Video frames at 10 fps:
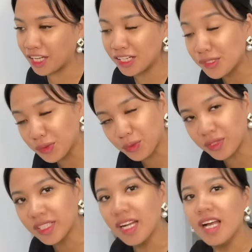
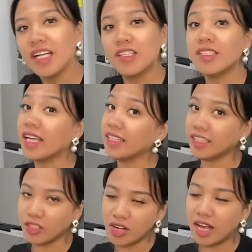Azor, kung saan
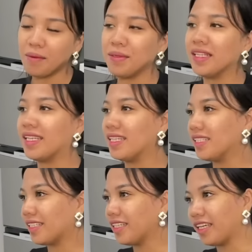dito nga kami nag
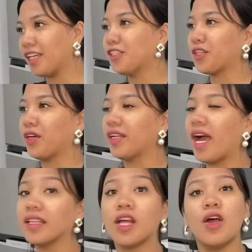staycation
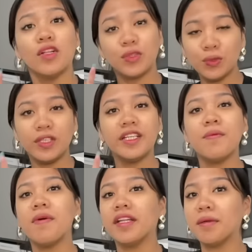at tulad
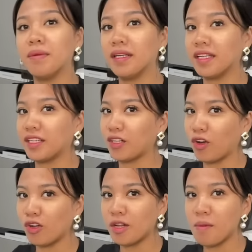ng mga nabanggit
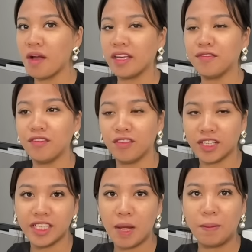ko ng mga
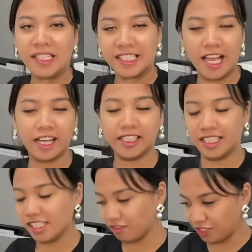iba-vlog namin sa aking
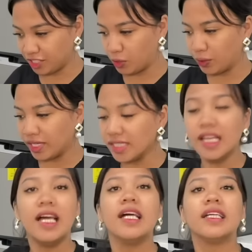last video is
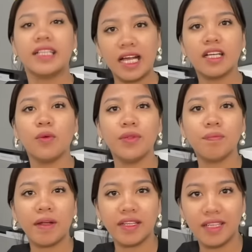gagawin
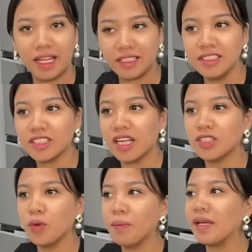pa rin natin siya.
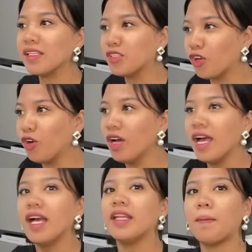So medyo
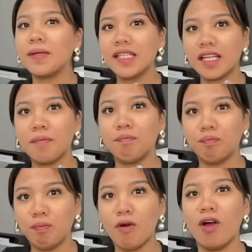
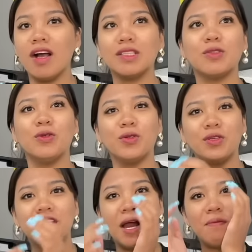napasarap po ang
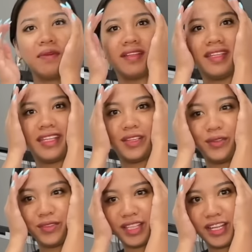tulog namin
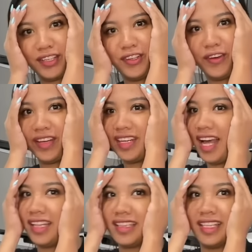ditong tatlo and
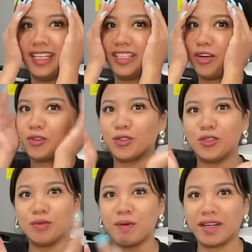until now
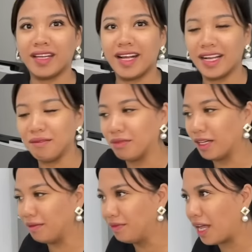tulog pa rin ang
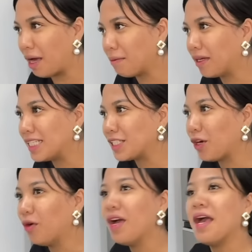gab-gab namin.
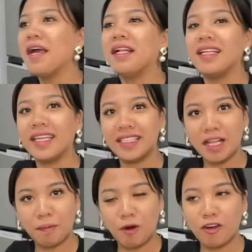So Late
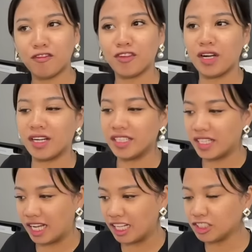na po for our
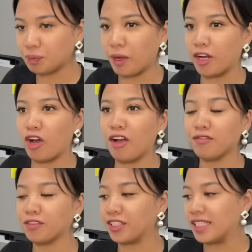lunch, pero
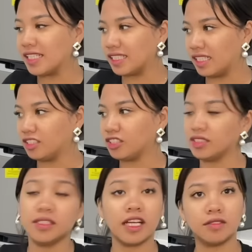after this lunch
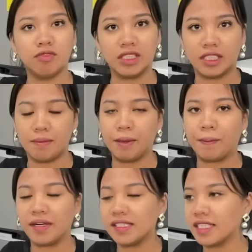is next vlog kami
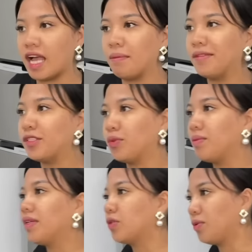para sa aming
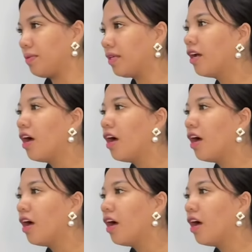swimming-swimming